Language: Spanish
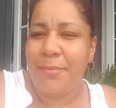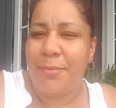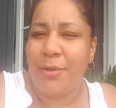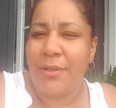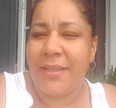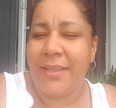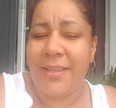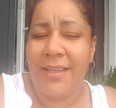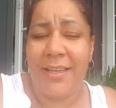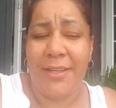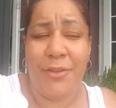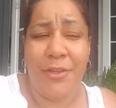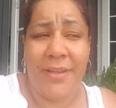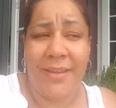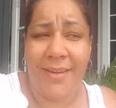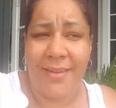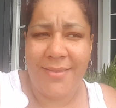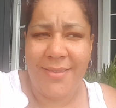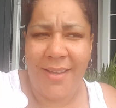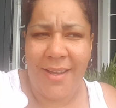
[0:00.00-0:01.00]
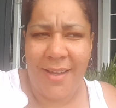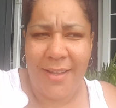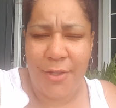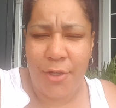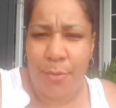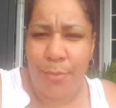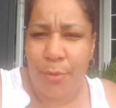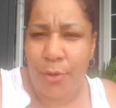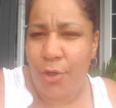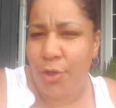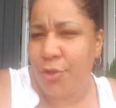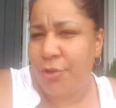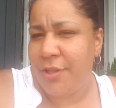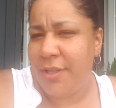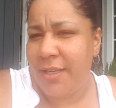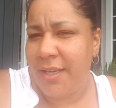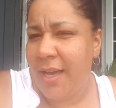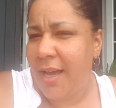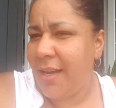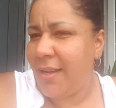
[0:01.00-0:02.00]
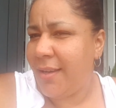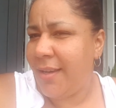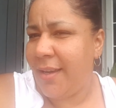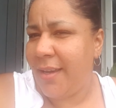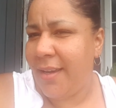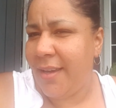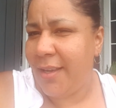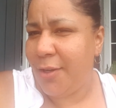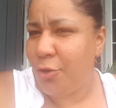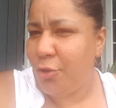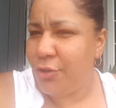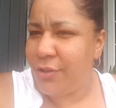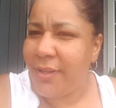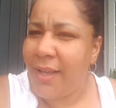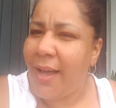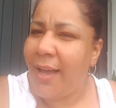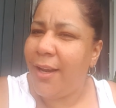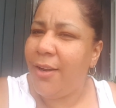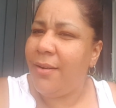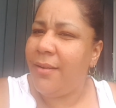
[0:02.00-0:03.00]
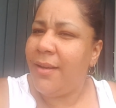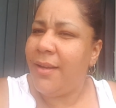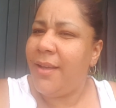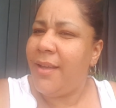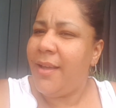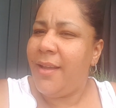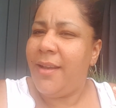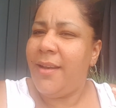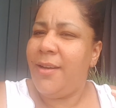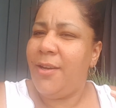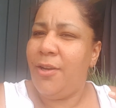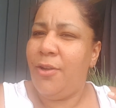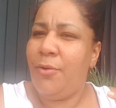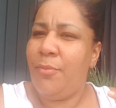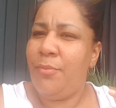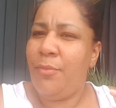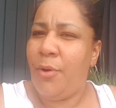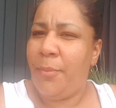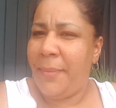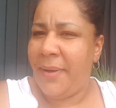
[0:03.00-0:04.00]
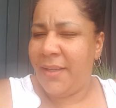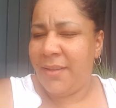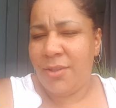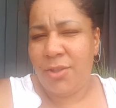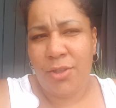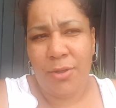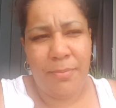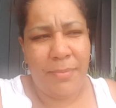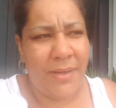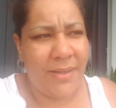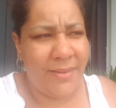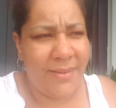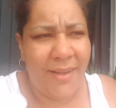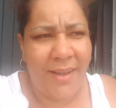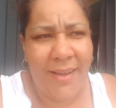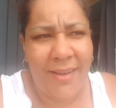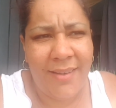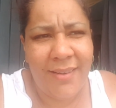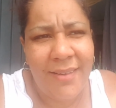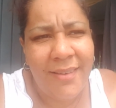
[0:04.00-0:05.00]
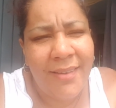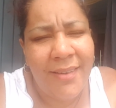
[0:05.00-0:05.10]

porque doy gracias a Dios por los días que nos da, los momentos, ¿verdad?